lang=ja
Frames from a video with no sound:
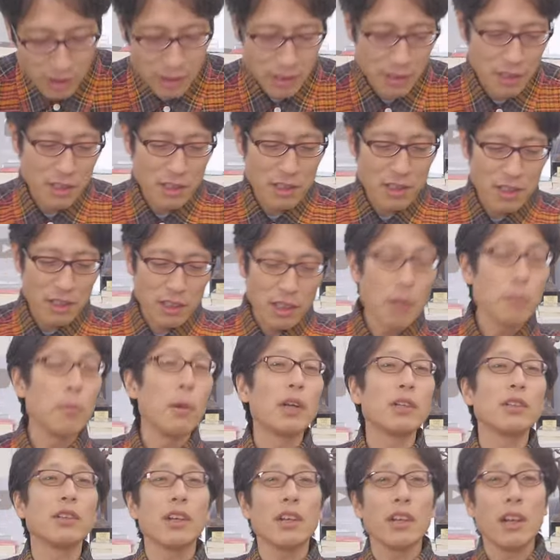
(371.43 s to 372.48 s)
自衛隊
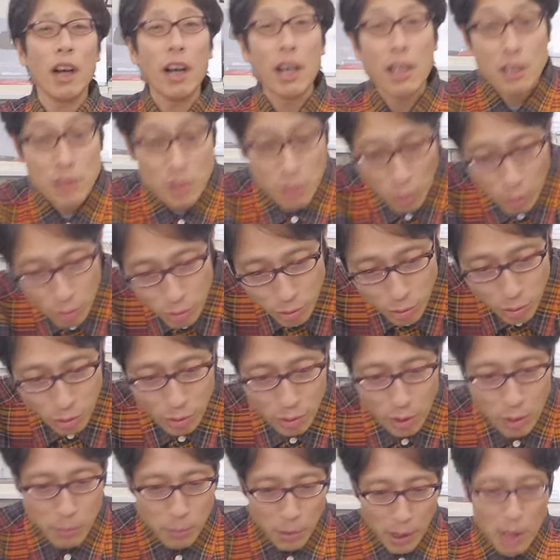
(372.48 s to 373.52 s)
丸刈り廃止ということ
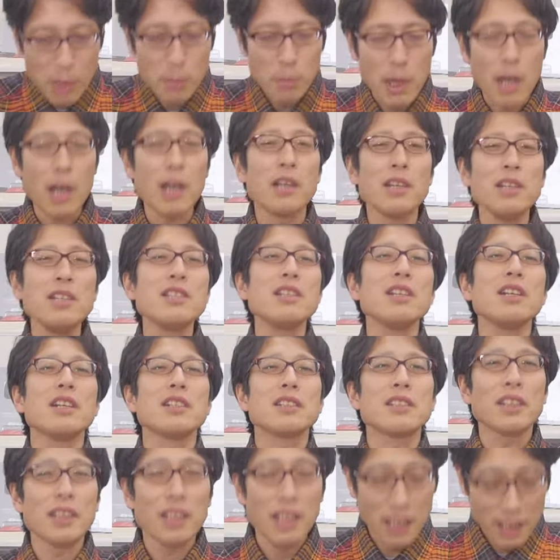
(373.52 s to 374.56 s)
で、まあまあいいんじゃないで
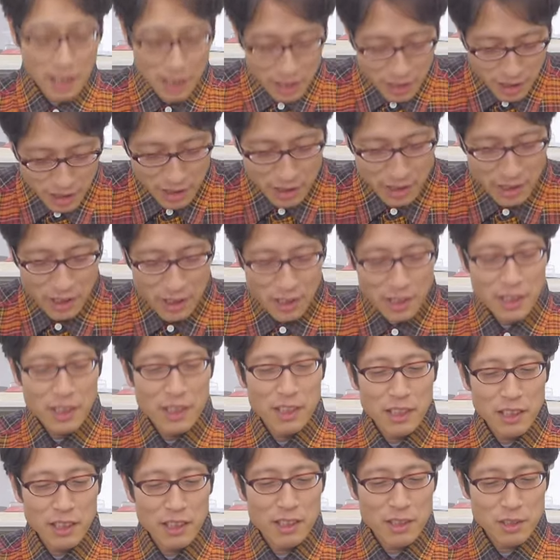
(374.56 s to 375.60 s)
すかね。
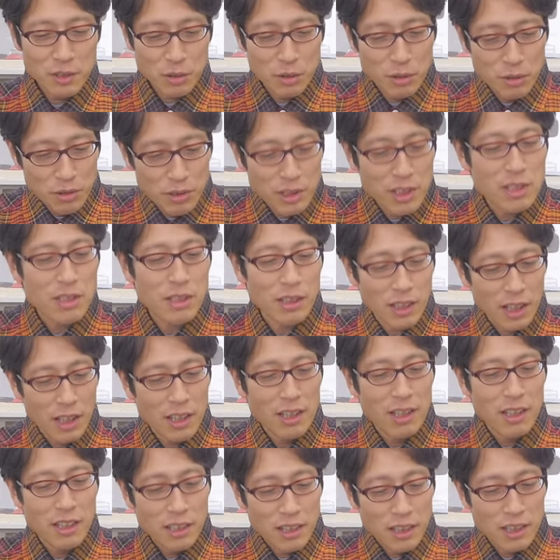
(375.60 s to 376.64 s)
そういうふうにしてね、
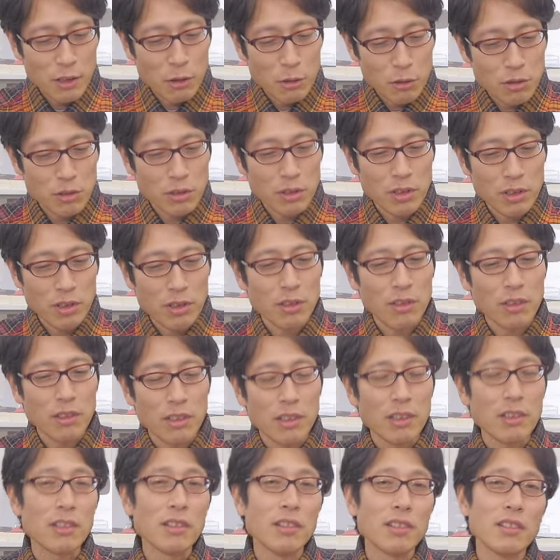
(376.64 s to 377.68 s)
多くの人
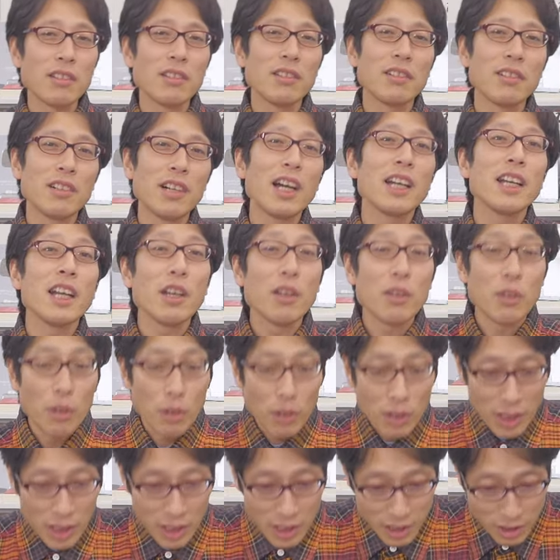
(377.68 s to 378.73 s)
入れるよ
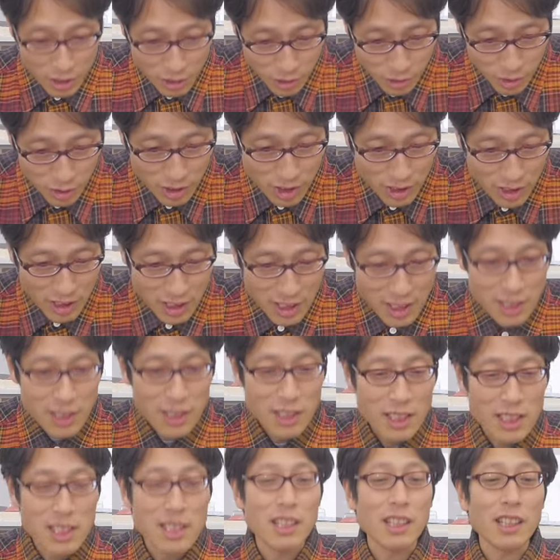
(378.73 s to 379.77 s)
うにする、い
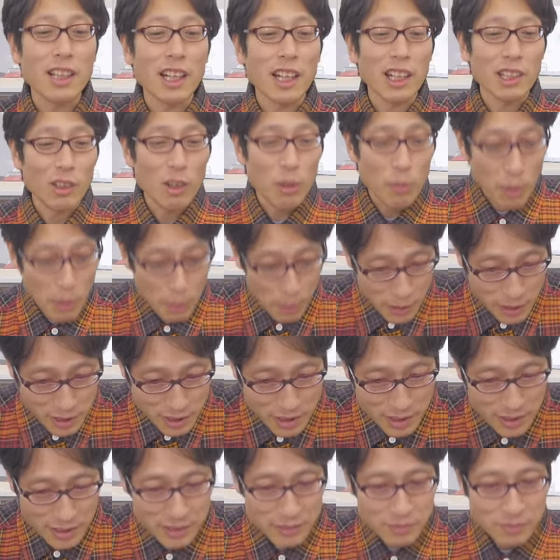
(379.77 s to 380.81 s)
いんじゃないかと思いま
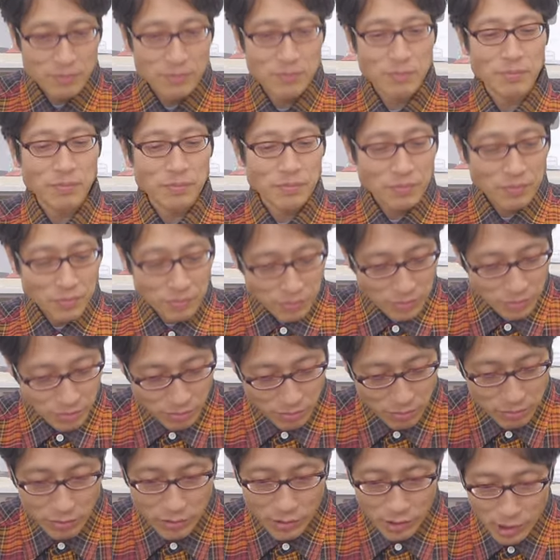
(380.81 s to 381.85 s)
す。
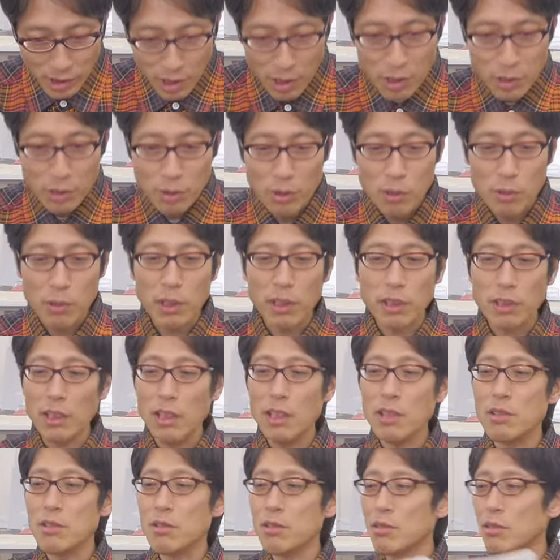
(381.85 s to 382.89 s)
はい。というわけ
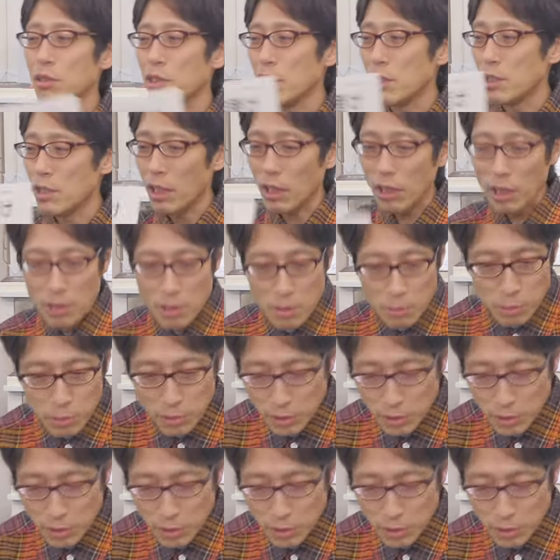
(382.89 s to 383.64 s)
で、19日産経新